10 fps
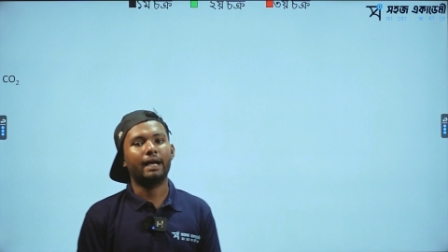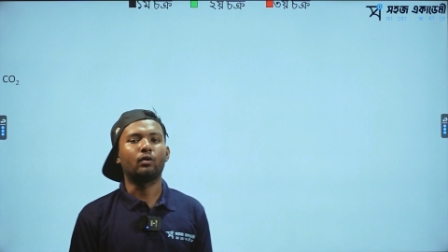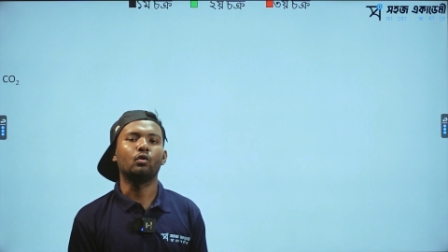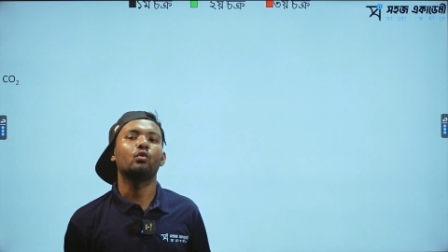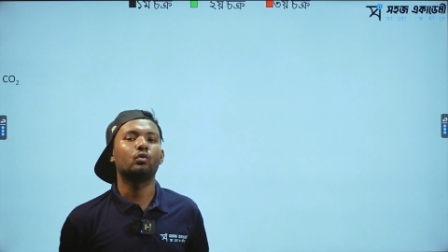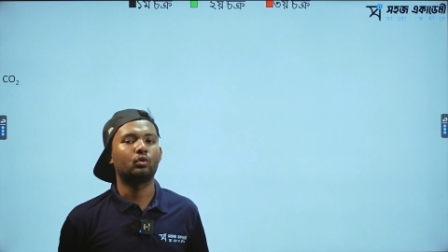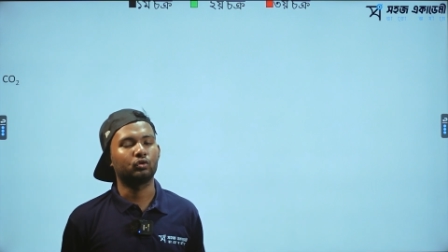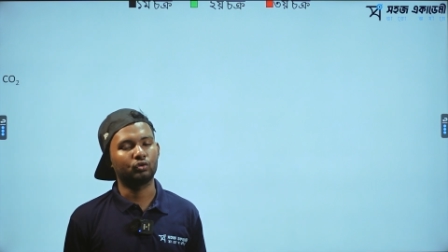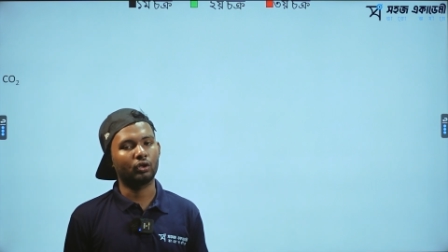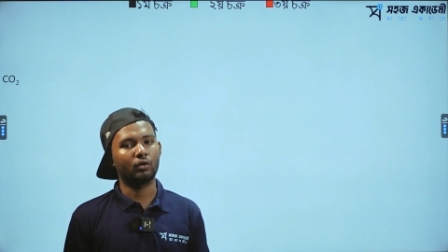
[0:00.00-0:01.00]
এখনো গ্লুকোজ
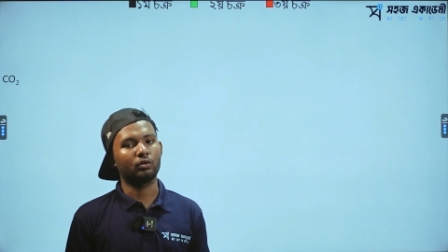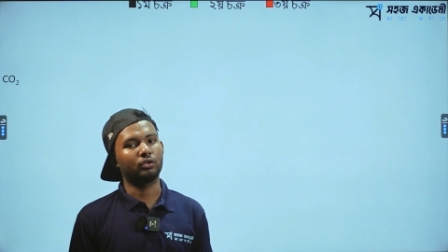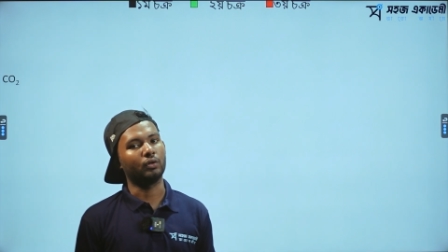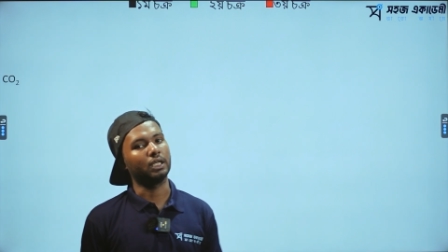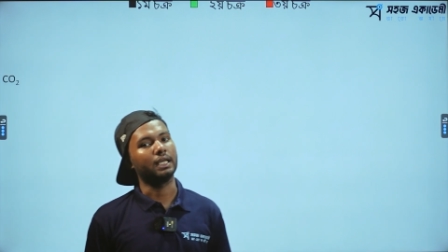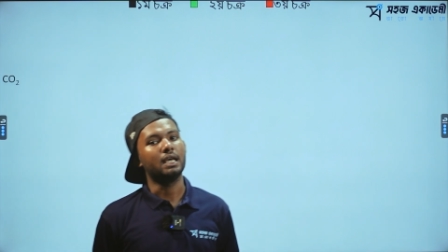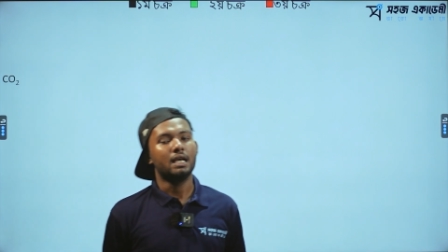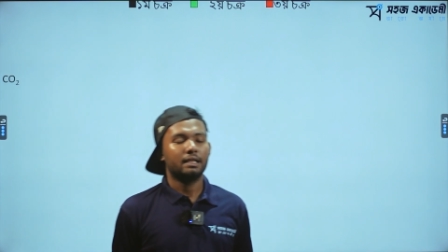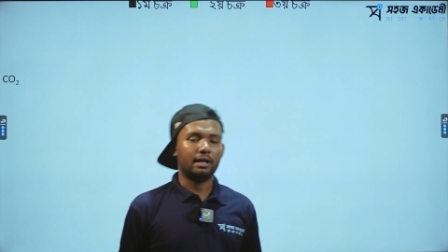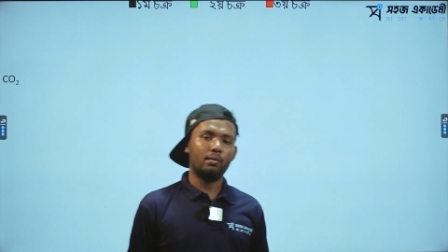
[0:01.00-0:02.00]
তৈরি করতে হইলে
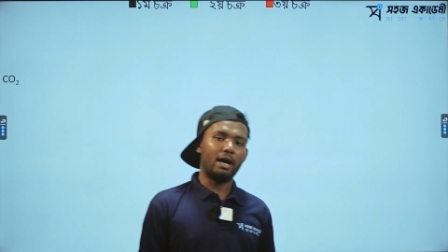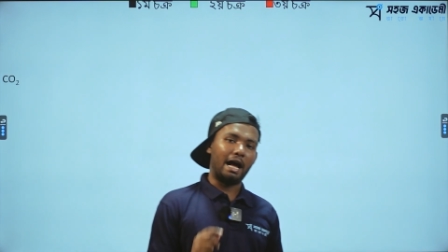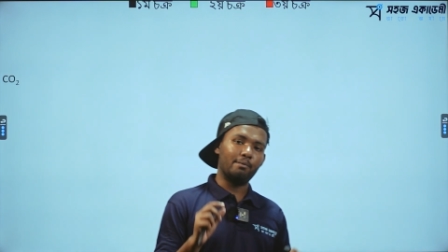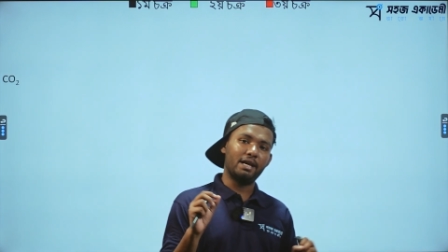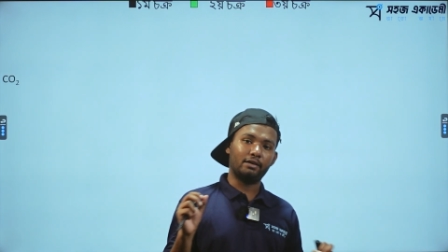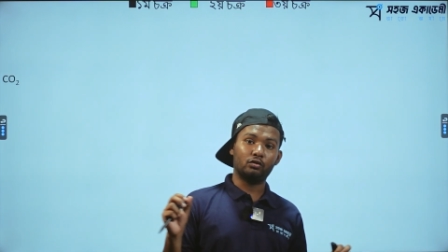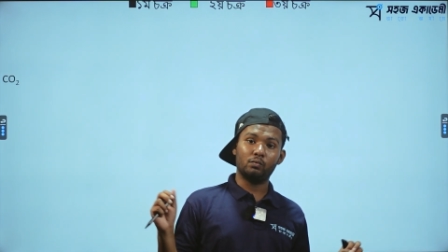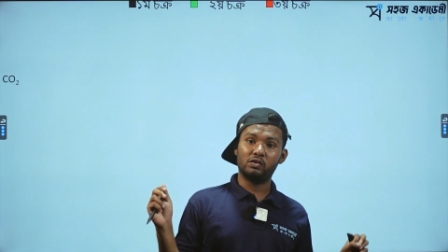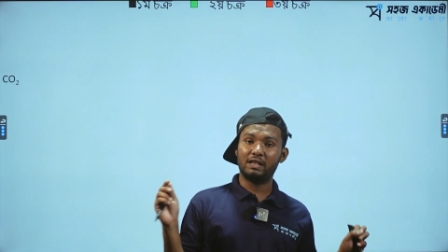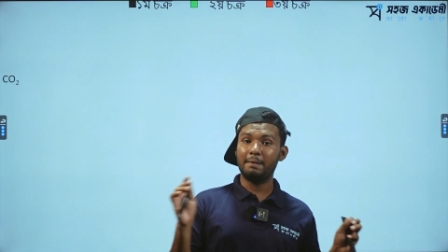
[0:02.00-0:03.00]
দেখো ভাই আমি একদম
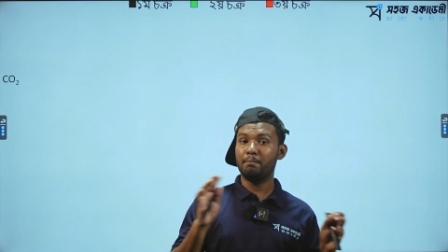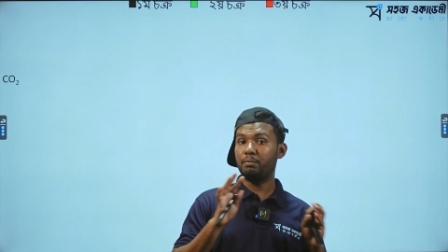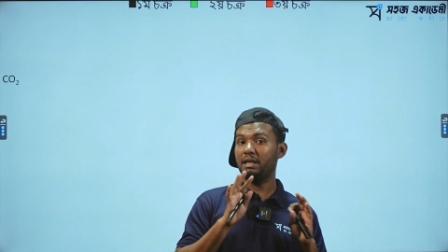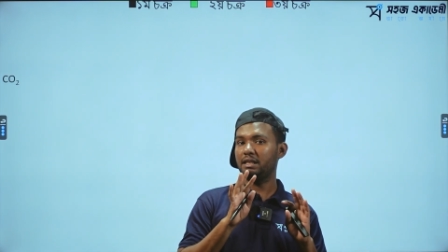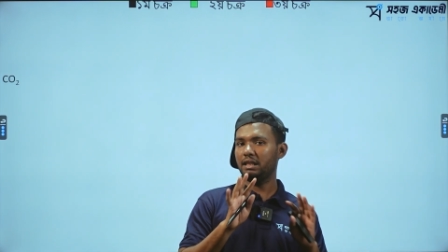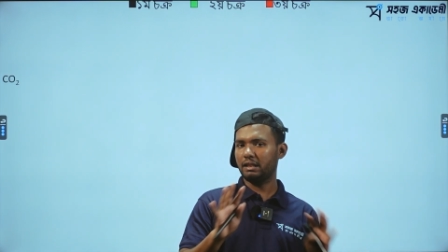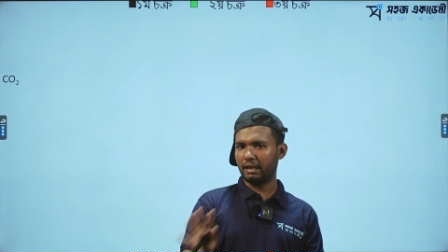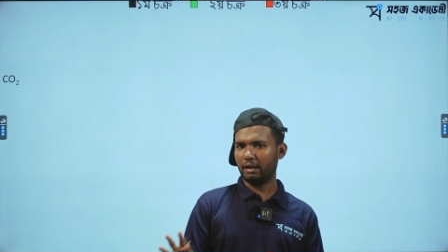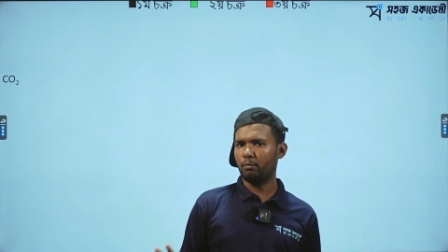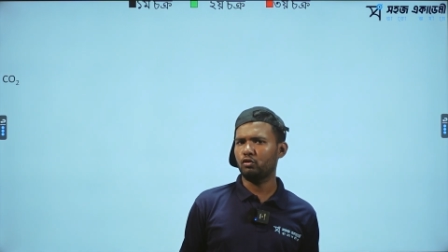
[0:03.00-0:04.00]
সিম্পলি
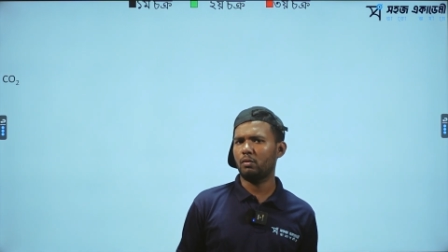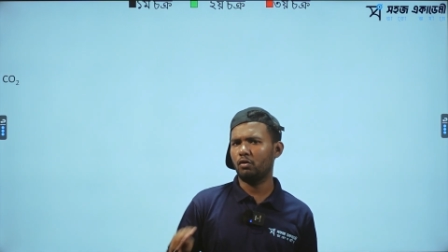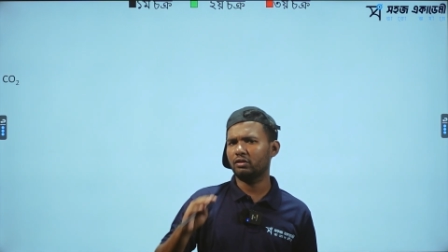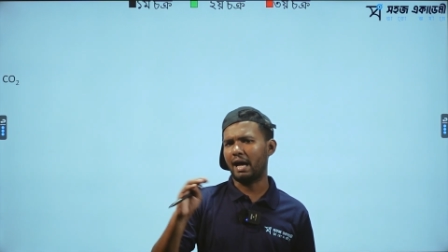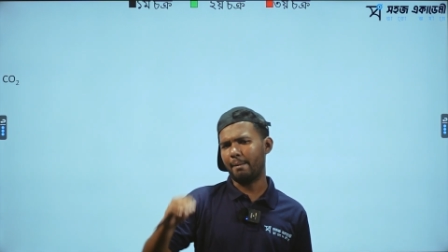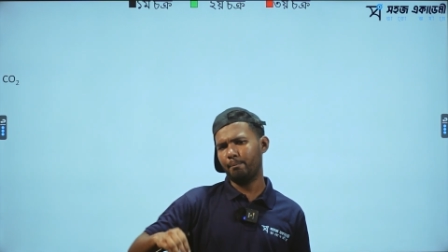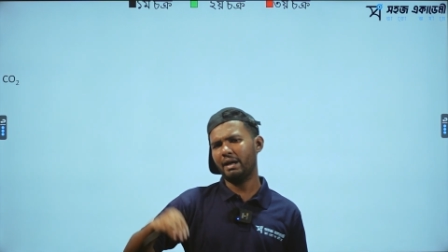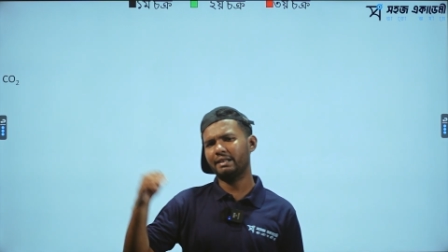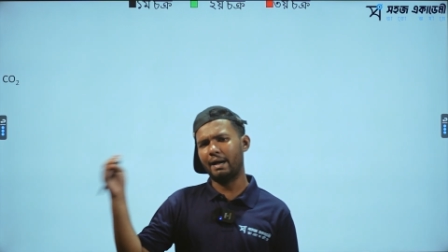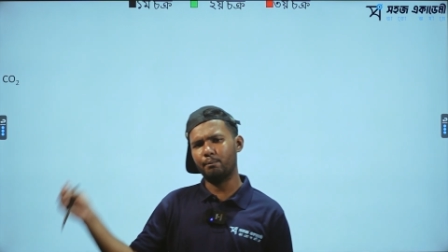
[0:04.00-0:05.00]
জিনিসটাকে বোঝাবো ধাপ
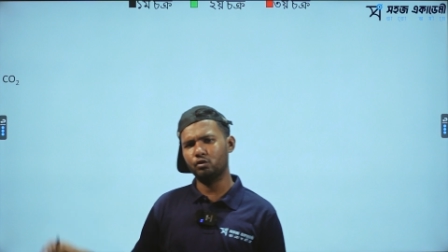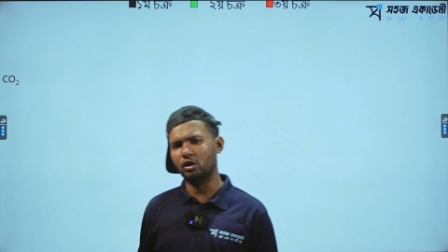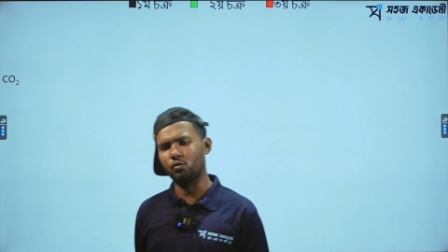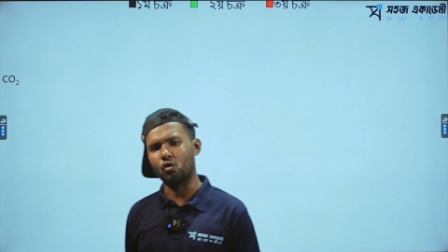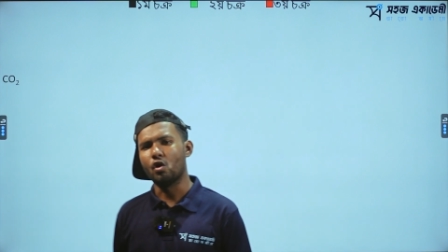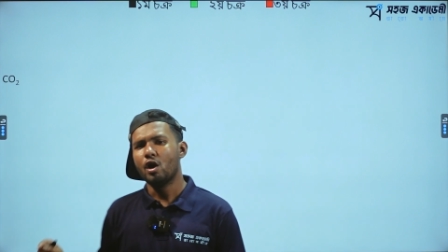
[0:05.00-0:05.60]
বাই ধাপ বোঝাবো